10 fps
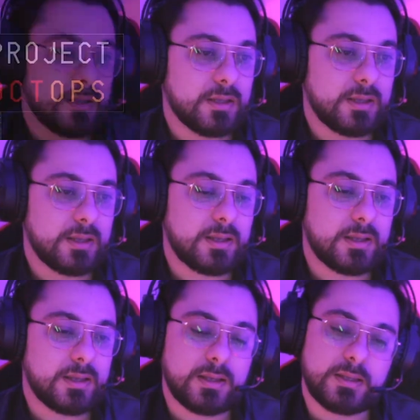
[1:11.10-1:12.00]

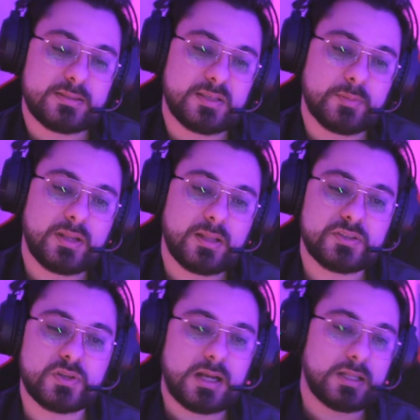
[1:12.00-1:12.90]
é, sempre
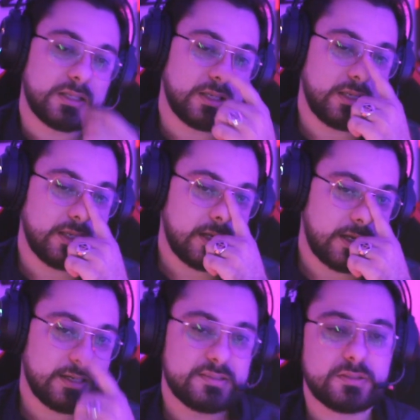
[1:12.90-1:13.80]
relacionada aí à
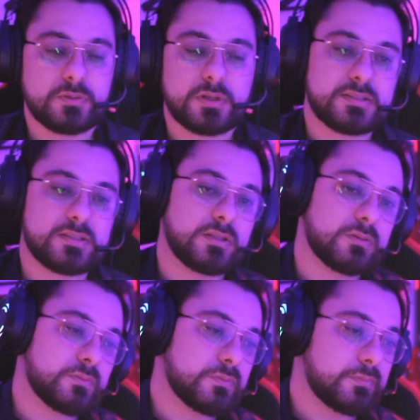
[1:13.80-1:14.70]
área de segurança.
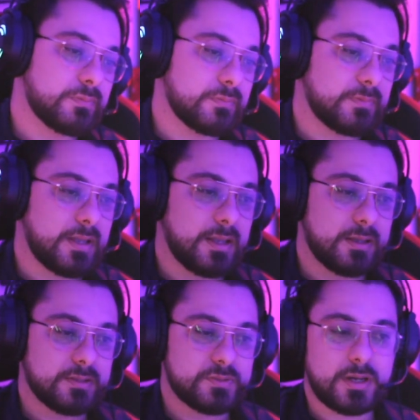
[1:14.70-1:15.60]
Então, é,
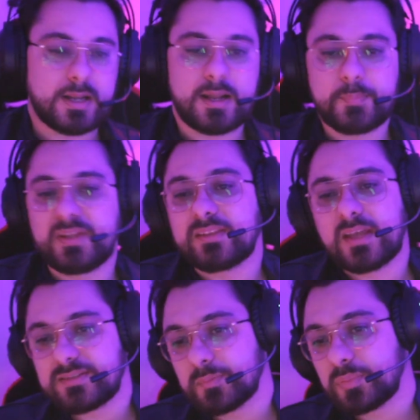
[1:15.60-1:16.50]
se o cara é
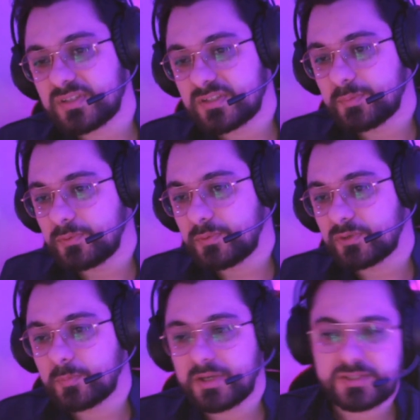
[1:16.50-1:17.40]
pentester, por exemplo,
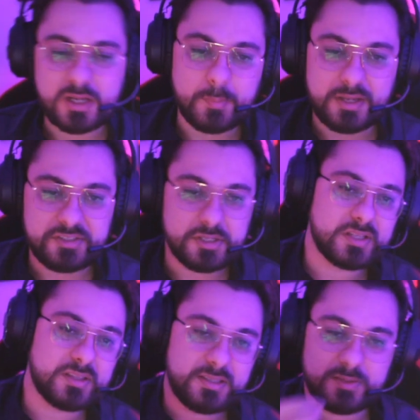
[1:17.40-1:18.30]
automaticamente ele já
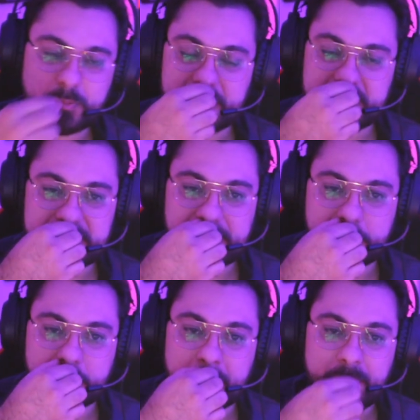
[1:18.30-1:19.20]
tem que ser um
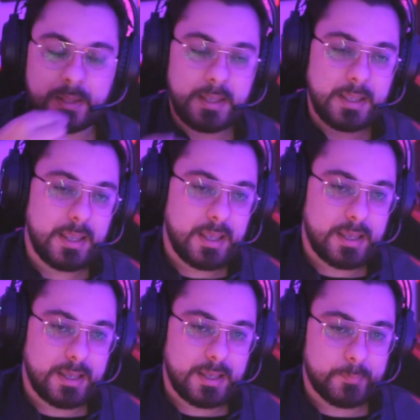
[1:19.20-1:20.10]
pesquisador.
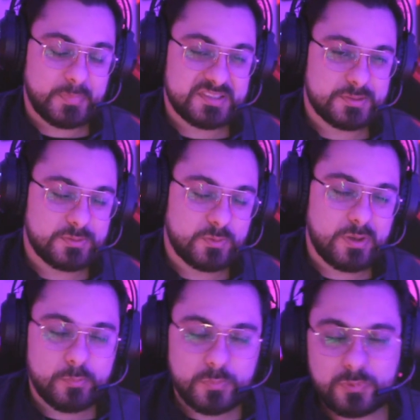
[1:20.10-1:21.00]
É, mas não é
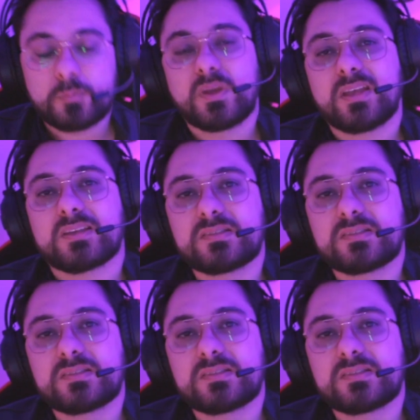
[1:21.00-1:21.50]
muito bem assim que